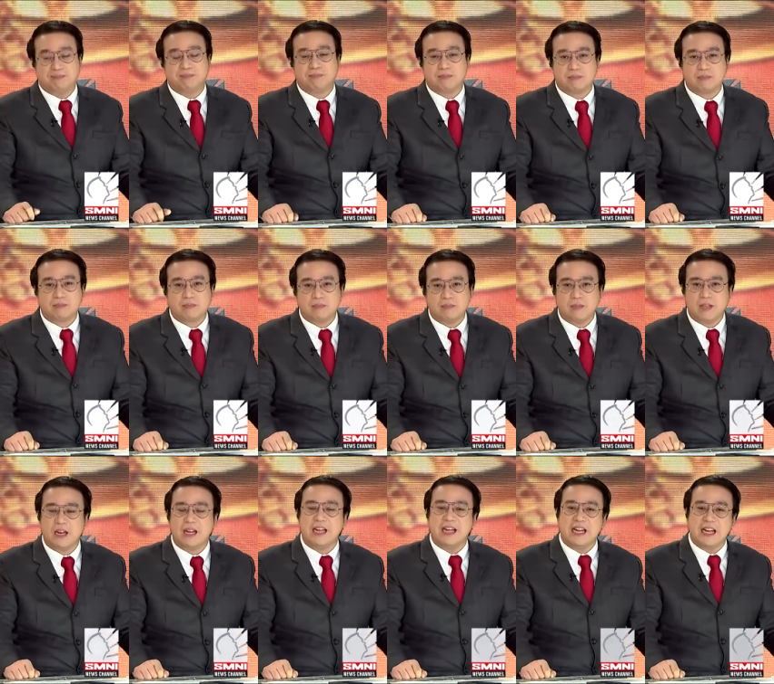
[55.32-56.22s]
Mm.
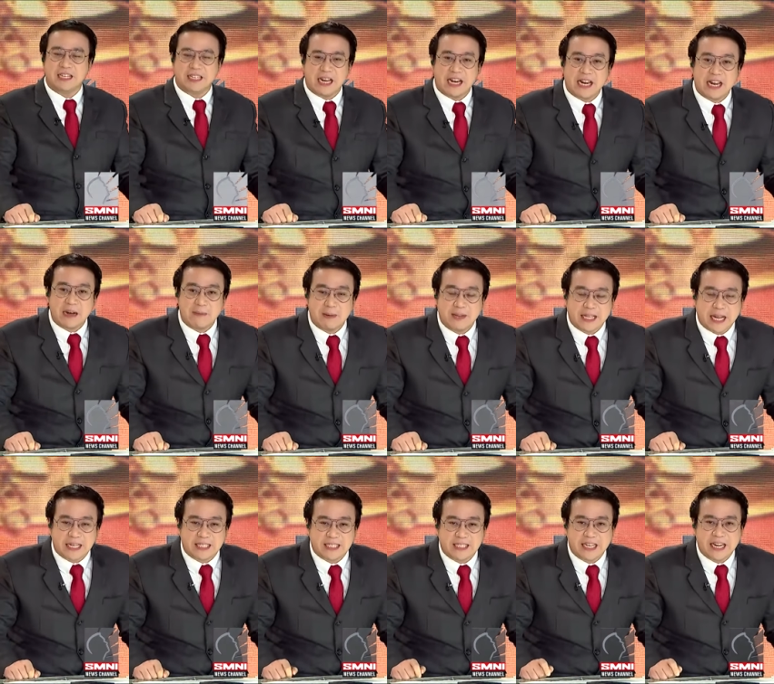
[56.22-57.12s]
Saligang
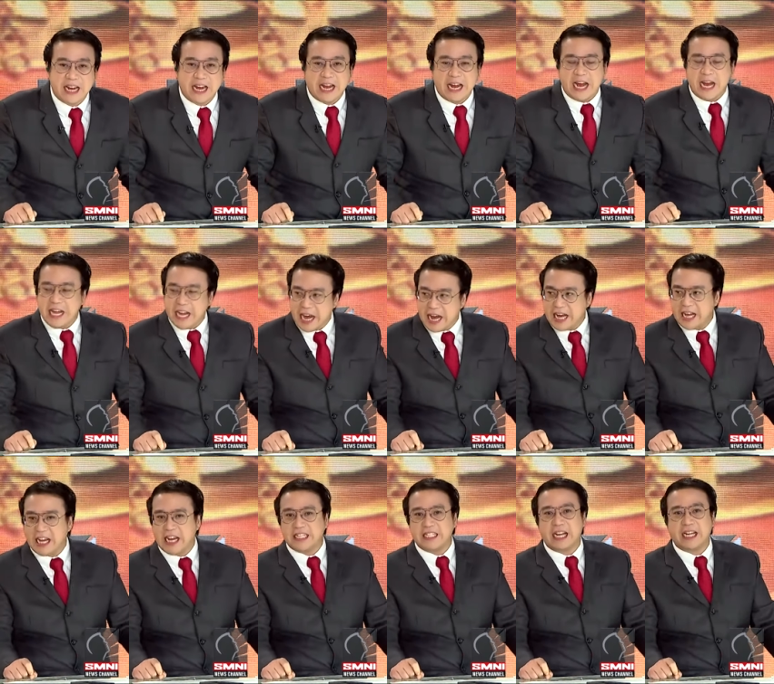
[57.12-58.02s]
batas. In
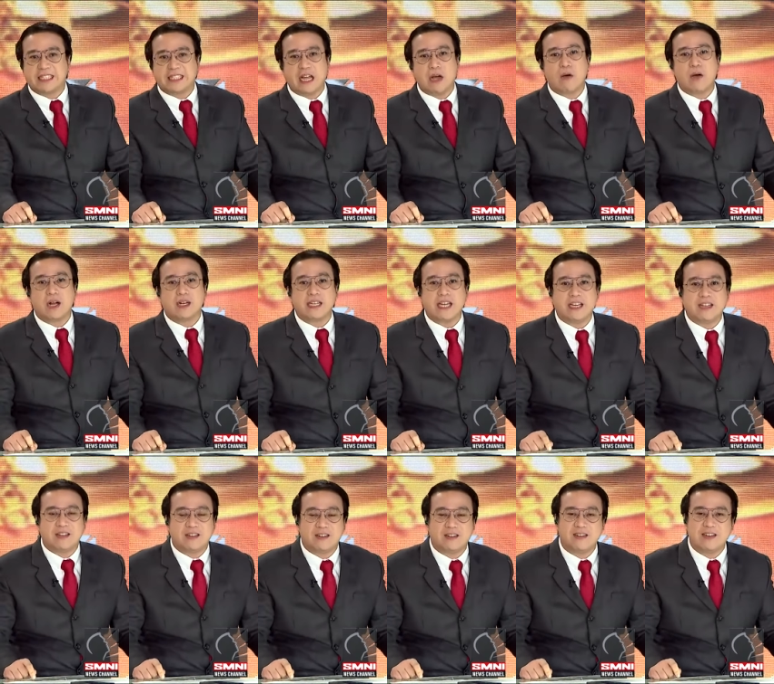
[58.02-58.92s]
English, ang tawag
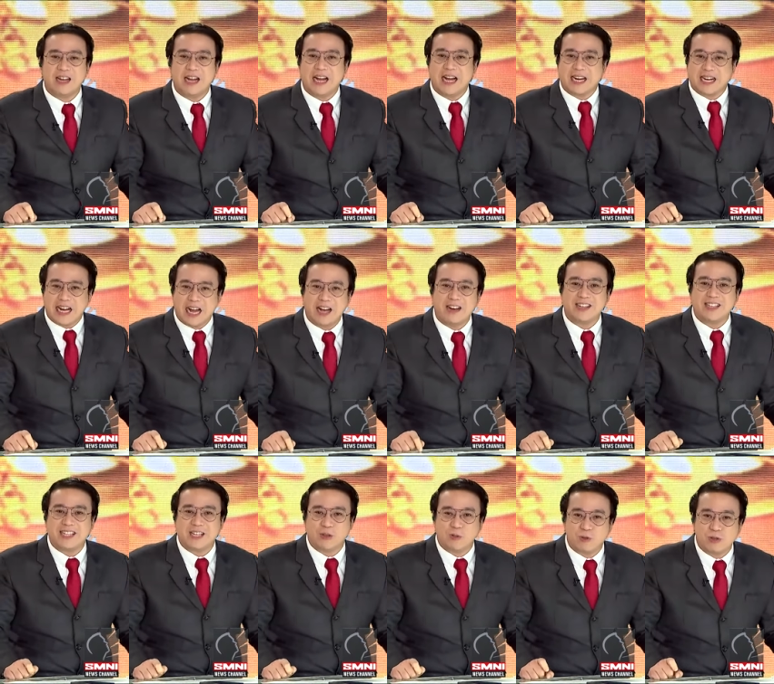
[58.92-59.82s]
dito
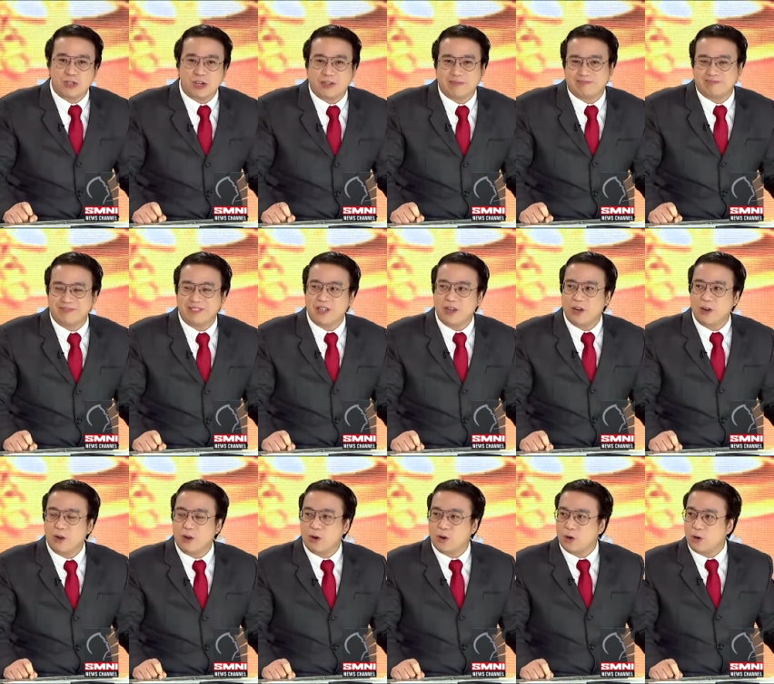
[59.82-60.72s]
Constitution.
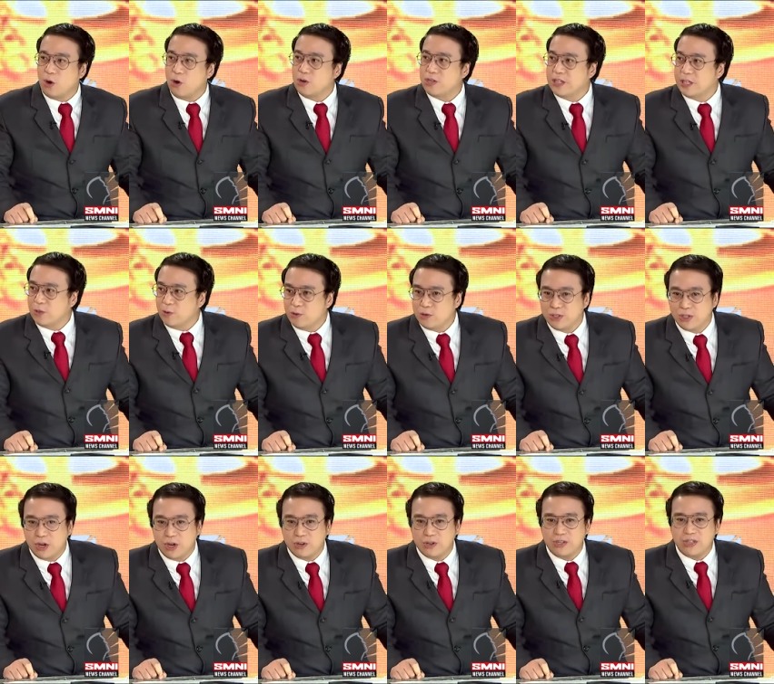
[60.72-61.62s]

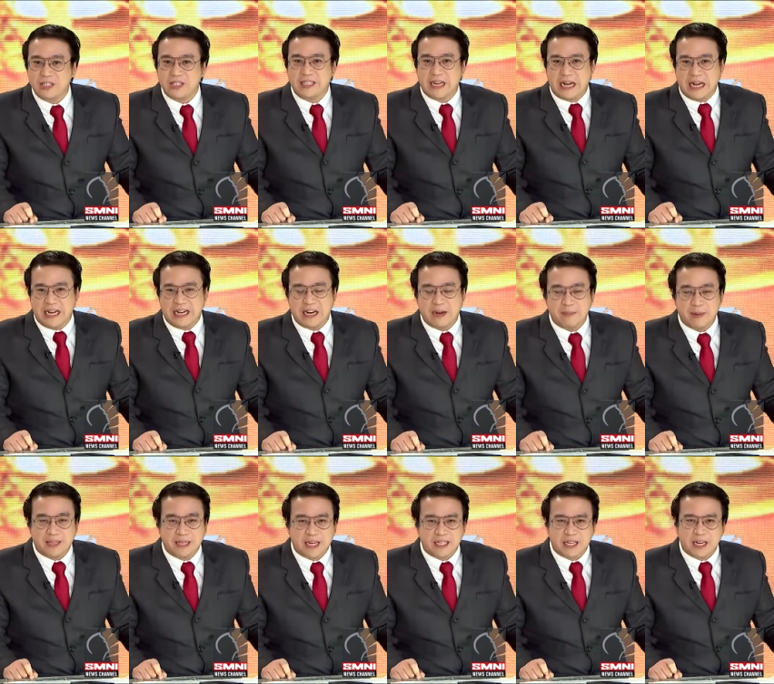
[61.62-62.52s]
Constitution, saligang batas.